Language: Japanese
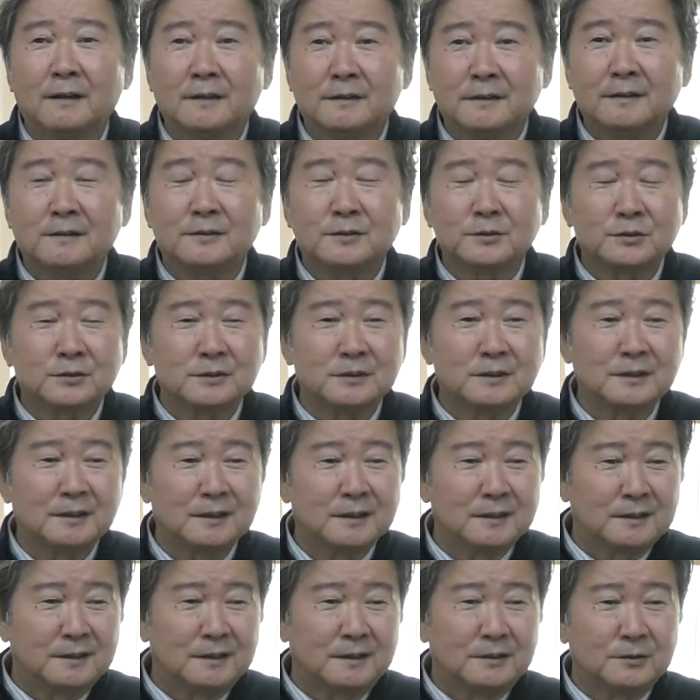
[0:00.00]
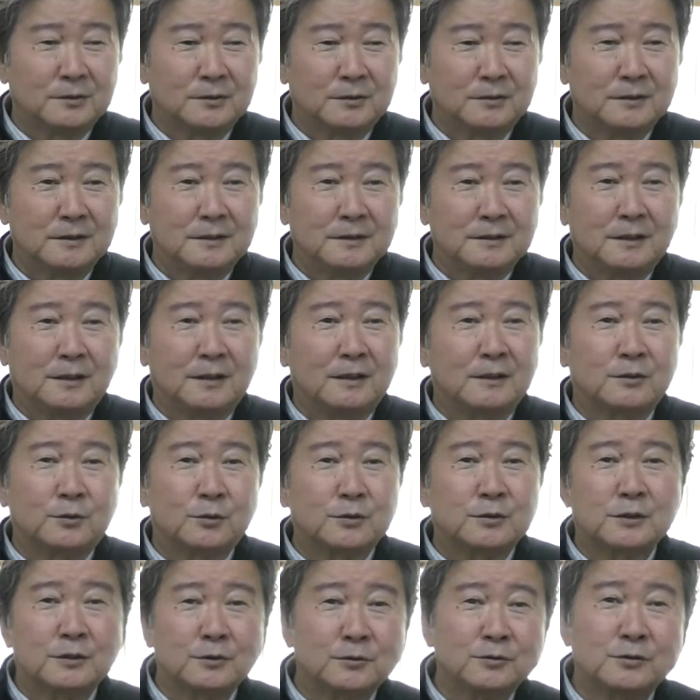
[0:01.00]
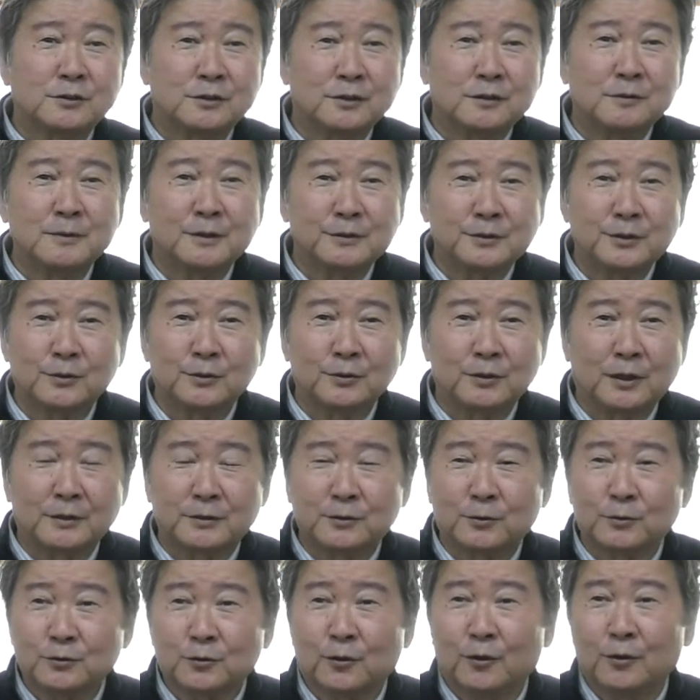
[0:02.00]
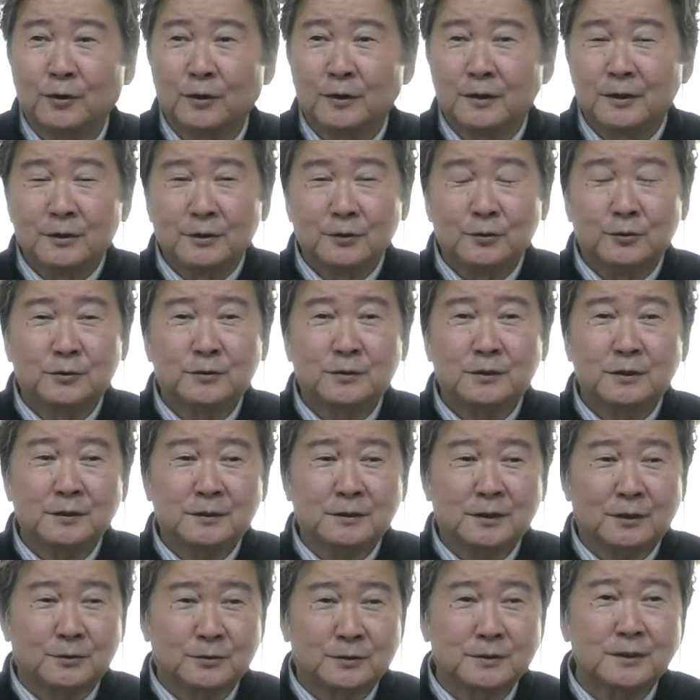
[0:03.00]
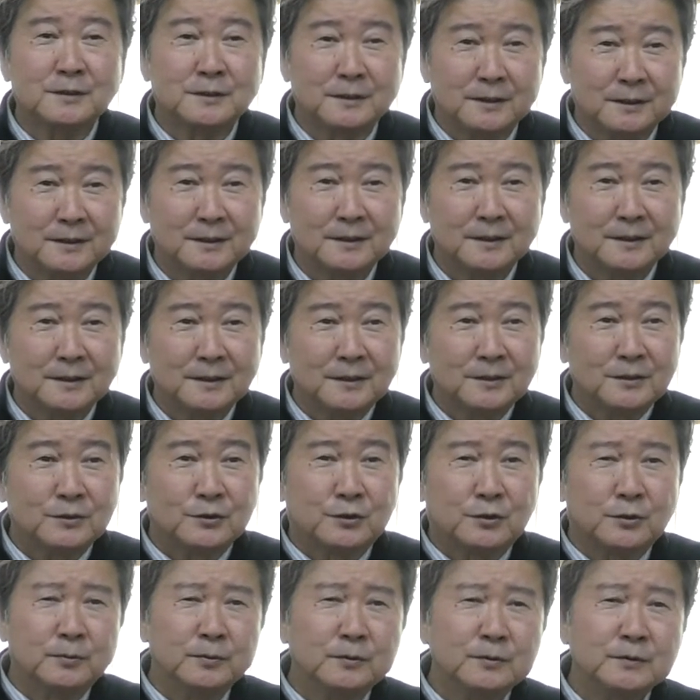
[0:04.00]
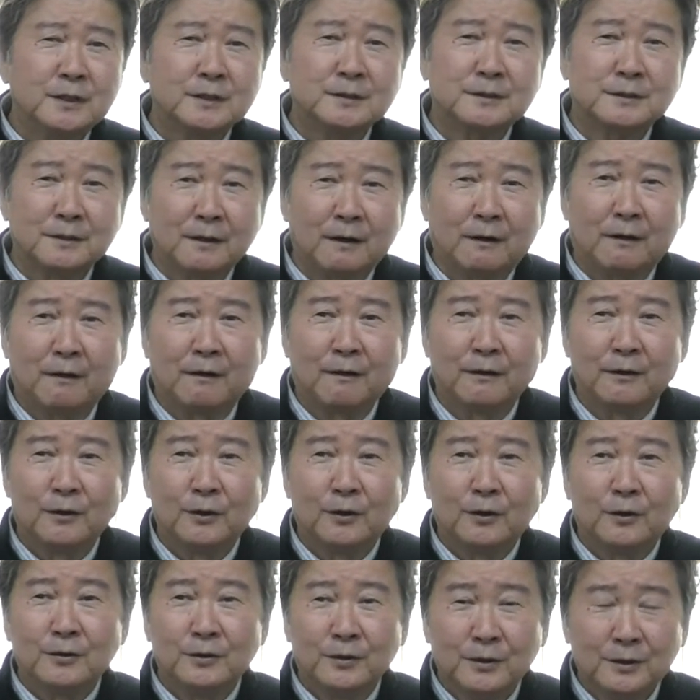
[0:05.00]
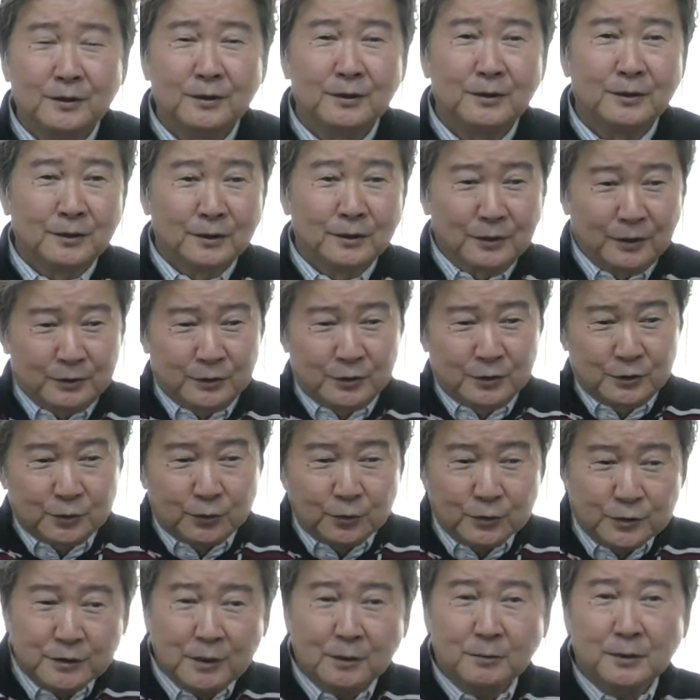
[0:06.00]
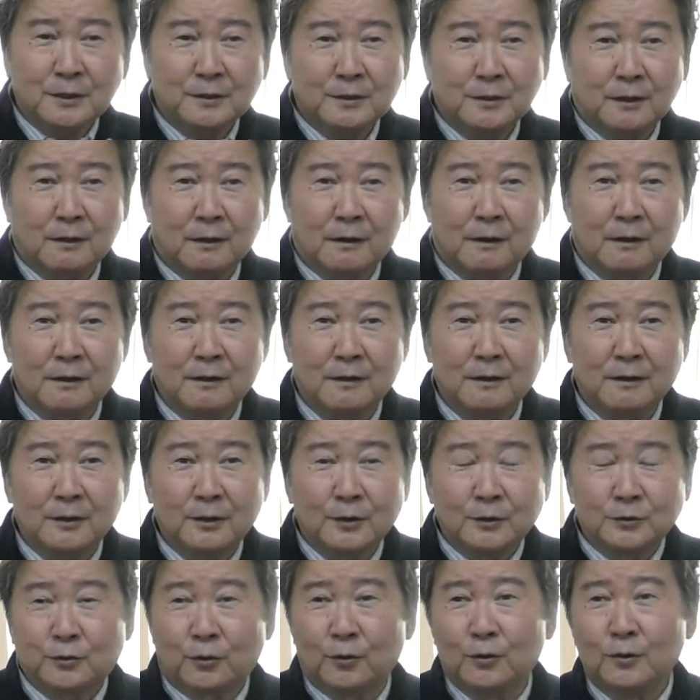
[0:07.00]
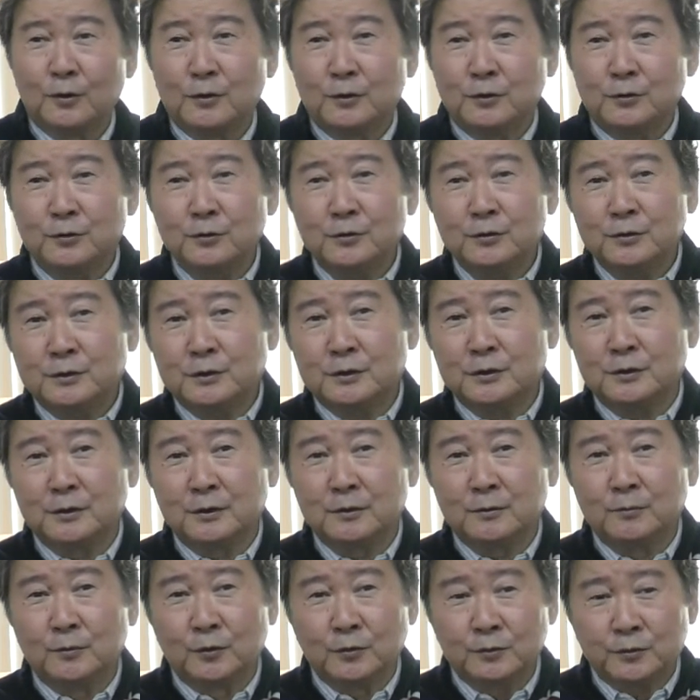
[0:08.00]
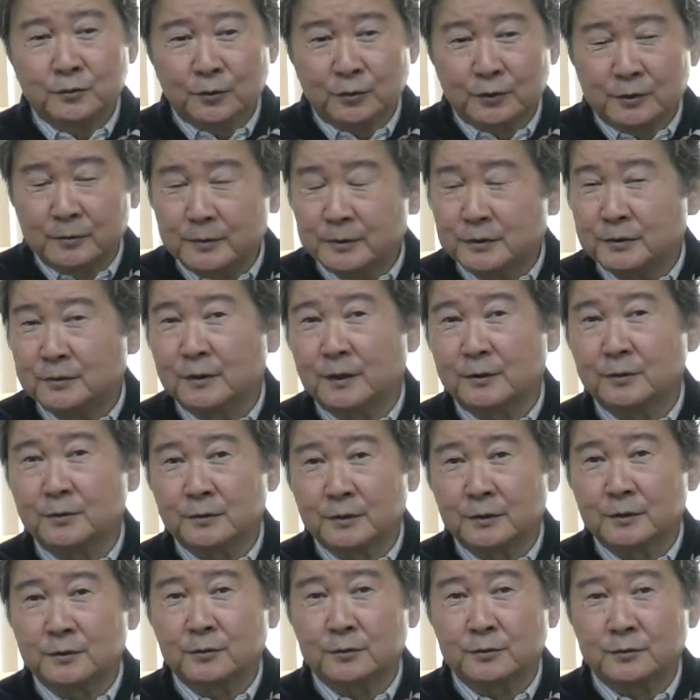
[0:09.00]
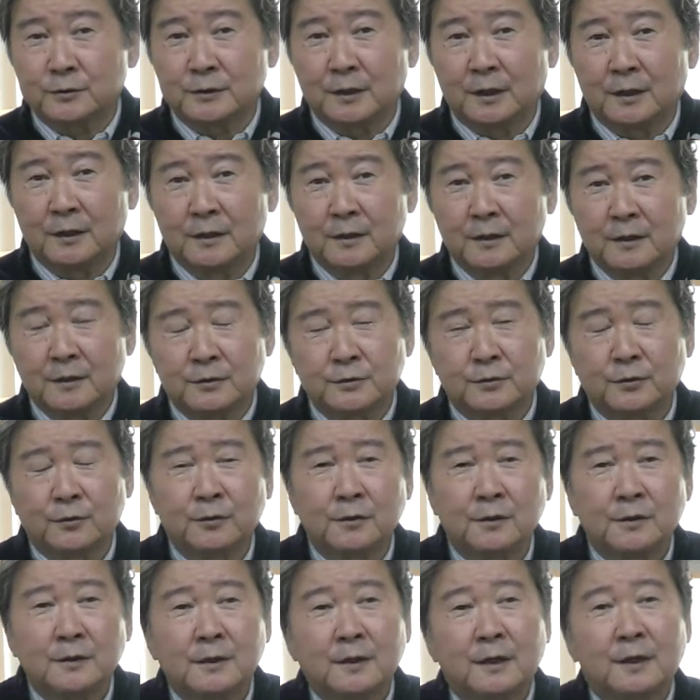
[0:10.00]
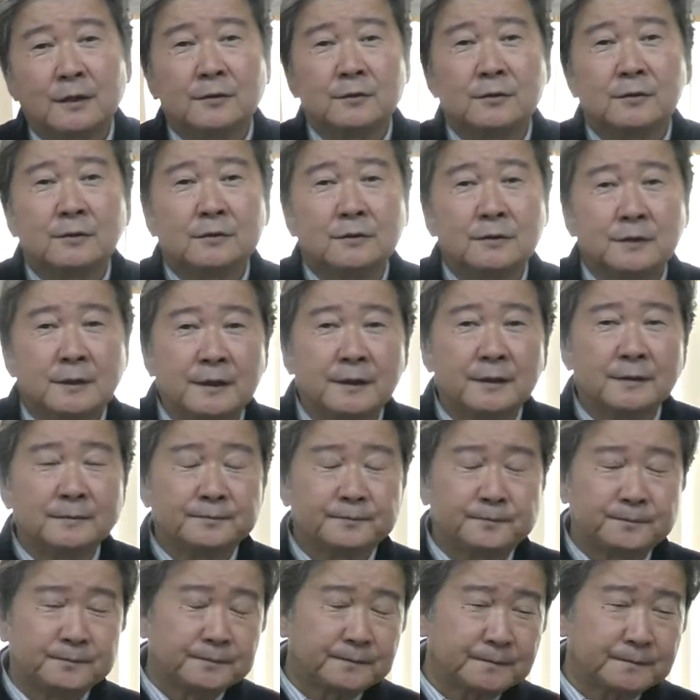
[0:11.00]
ね、要するにあのいやこれじゃ融資できませんよなってことを言ってきたくせに自分たちがね既存しちゃうわけだからそう融資もっと厳しくなるよねってことじゃんそうあのね